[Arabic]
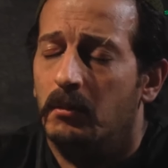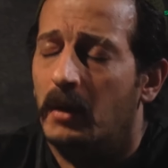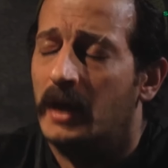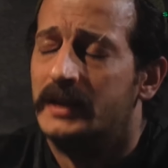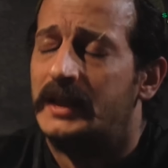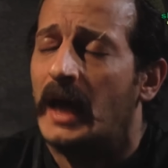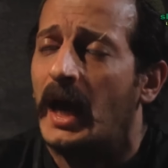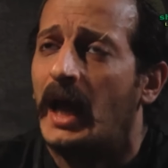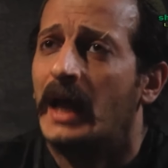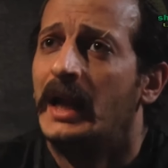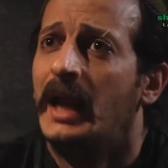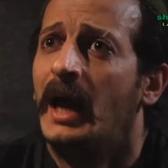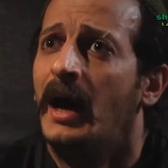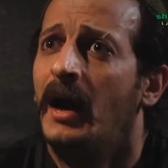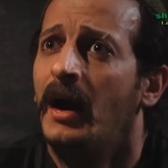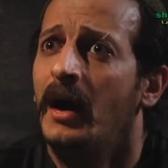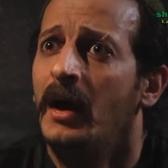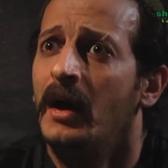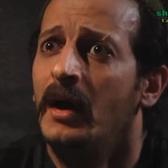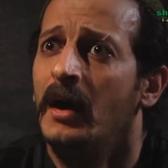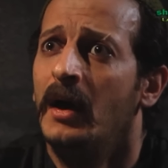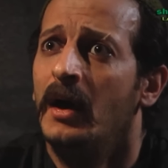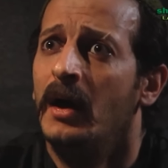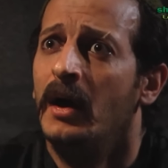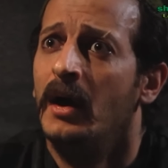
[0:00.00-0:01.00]
ما دخلها
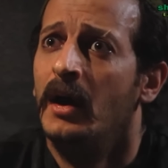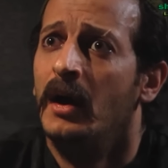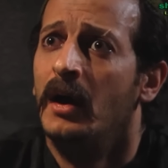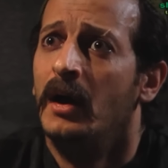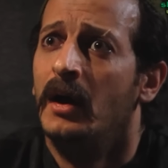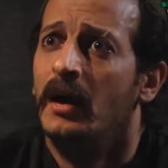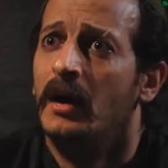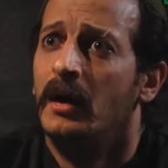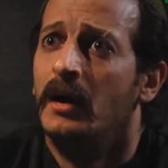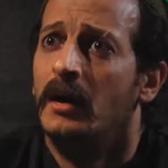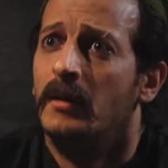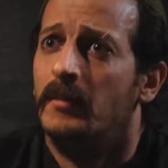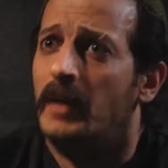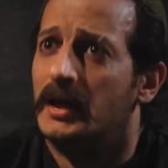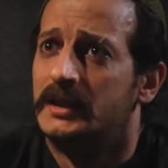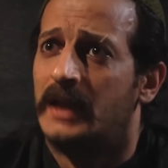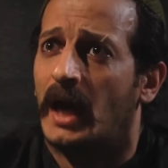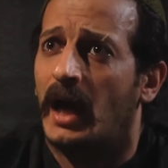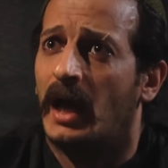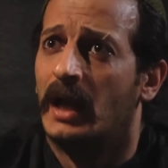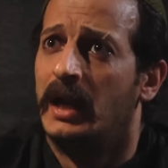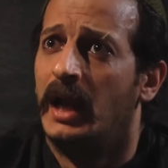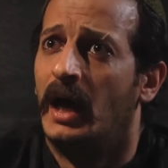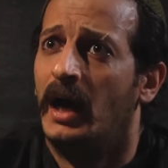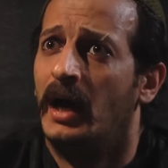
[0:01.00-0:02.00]
ما
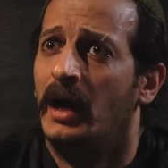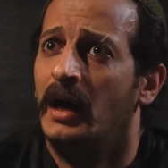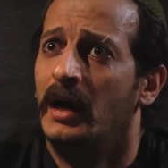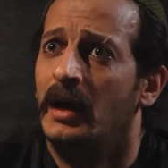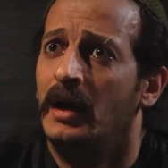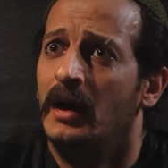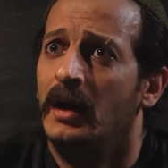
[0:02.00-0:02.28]
دخلها